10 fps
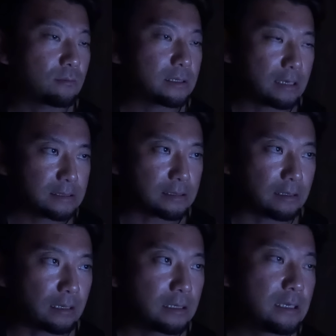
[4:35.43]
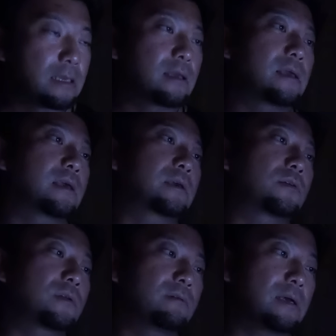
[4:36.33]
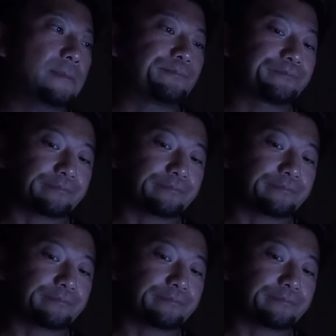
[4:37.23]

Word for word: これはなぜか。えー、これは、